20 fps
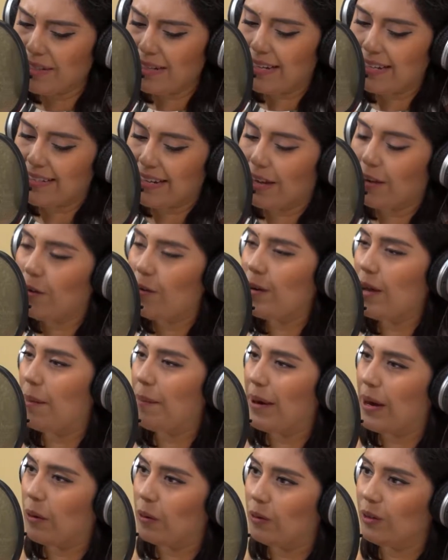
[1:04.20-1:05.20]
a iniciar con una
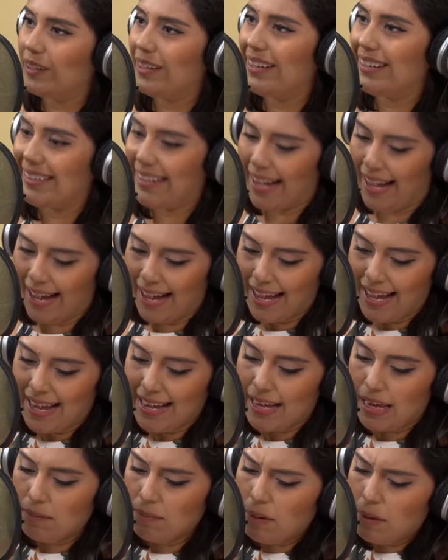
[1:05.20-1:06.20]
preguntita.
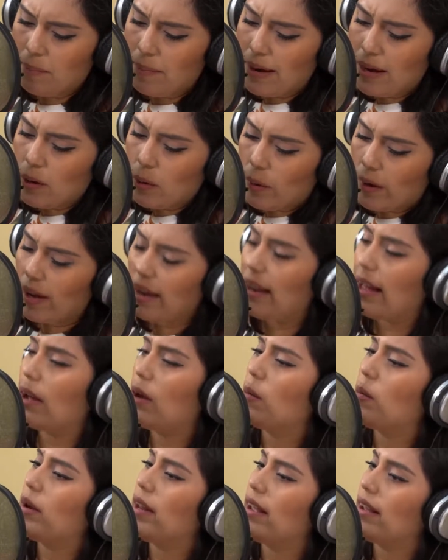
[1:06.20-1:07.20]
¿Qué papel juega la
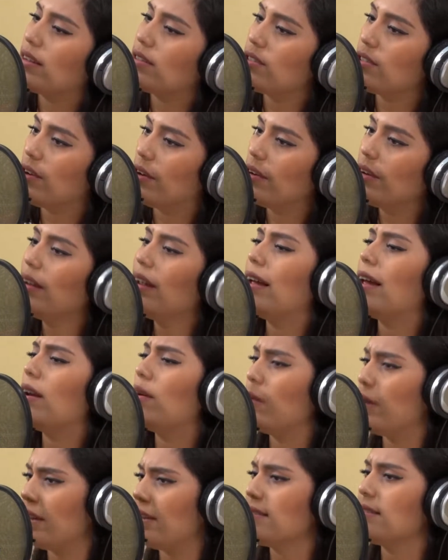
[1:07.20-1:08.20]
comunicación
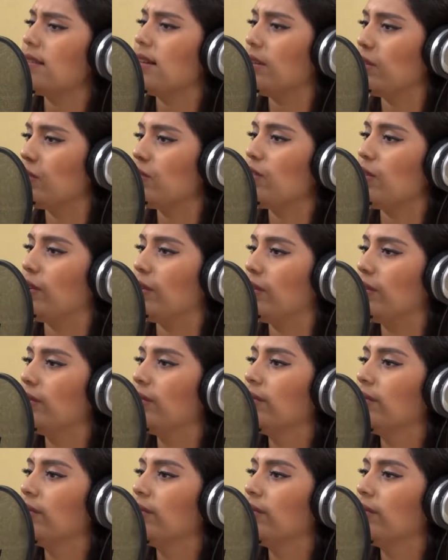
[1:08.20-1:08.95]
en una institución?